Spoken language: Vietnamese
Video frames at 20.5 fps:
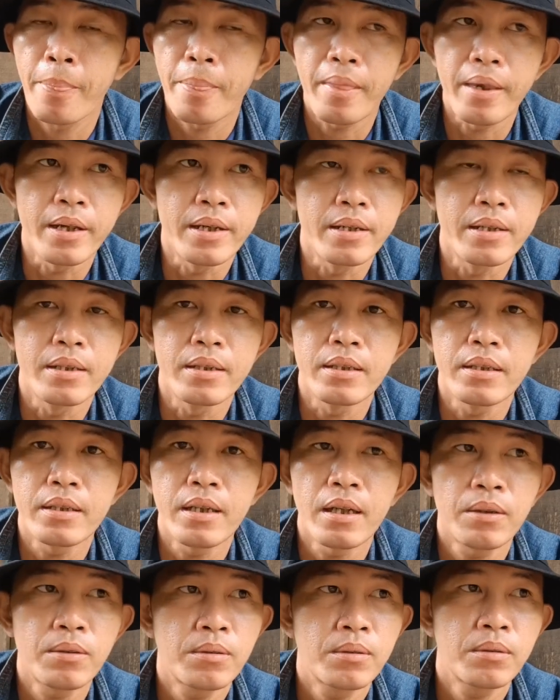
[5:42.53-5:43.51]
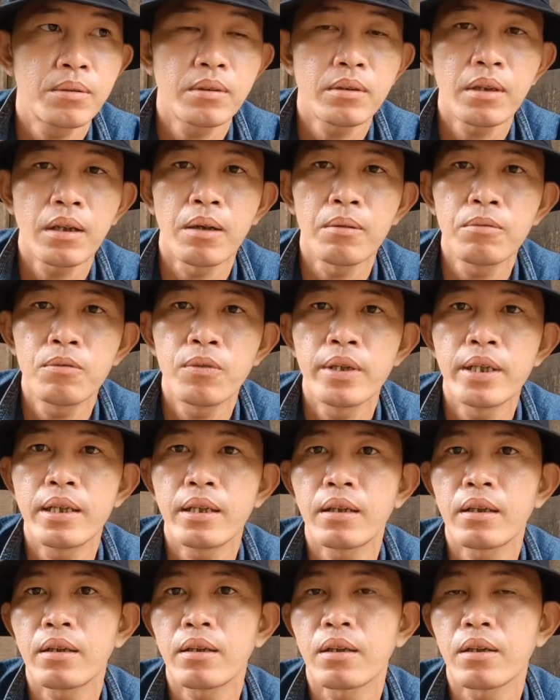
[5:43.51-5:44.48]
thì đâu không
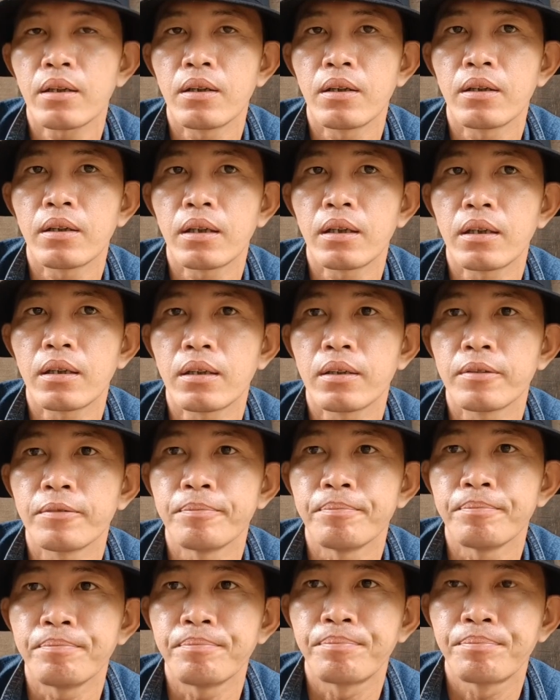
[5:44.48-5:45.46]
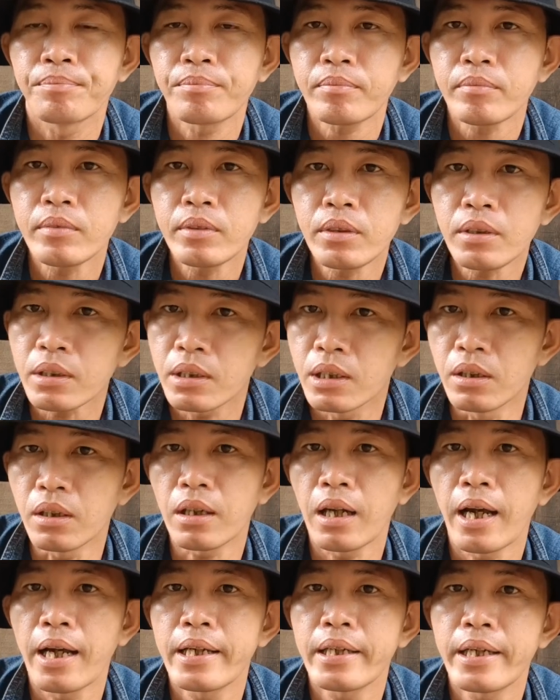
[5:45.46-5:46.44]
khuyên còn
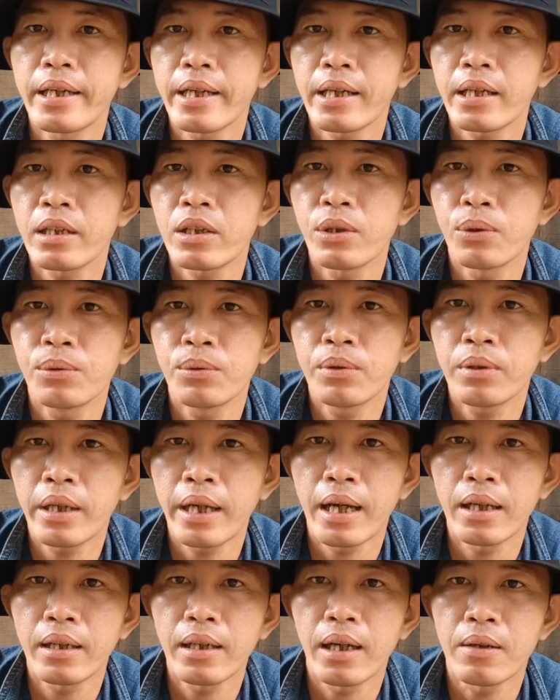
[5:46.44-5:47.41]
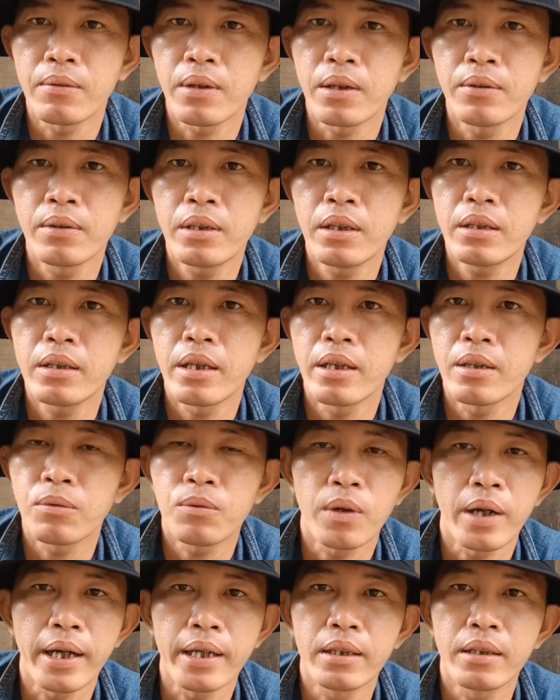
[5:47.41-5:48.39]
ngược lại nghe cái chú cái anh nào nói về
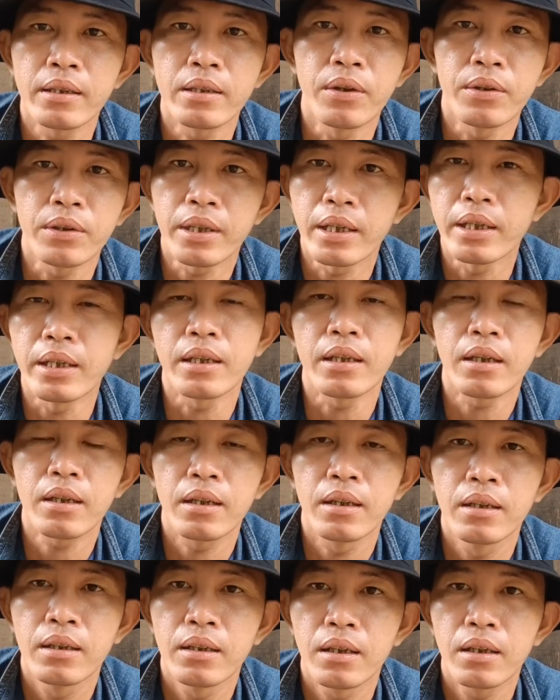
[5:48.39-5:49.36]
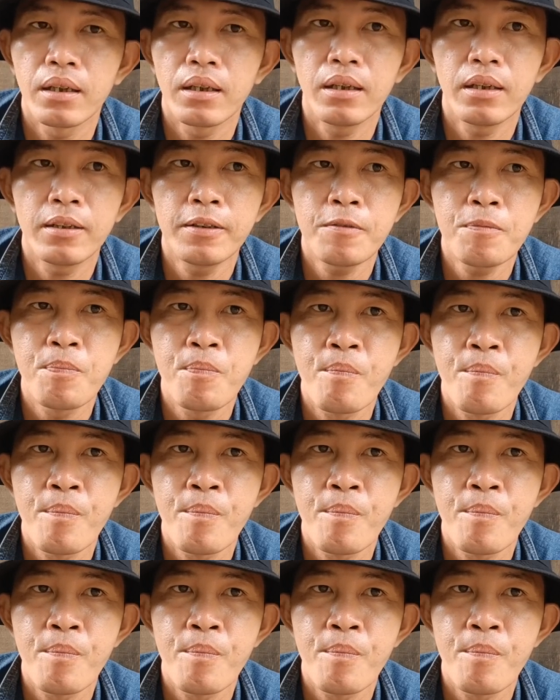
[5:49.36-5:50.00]
ông ngoại thì đòi kiện đó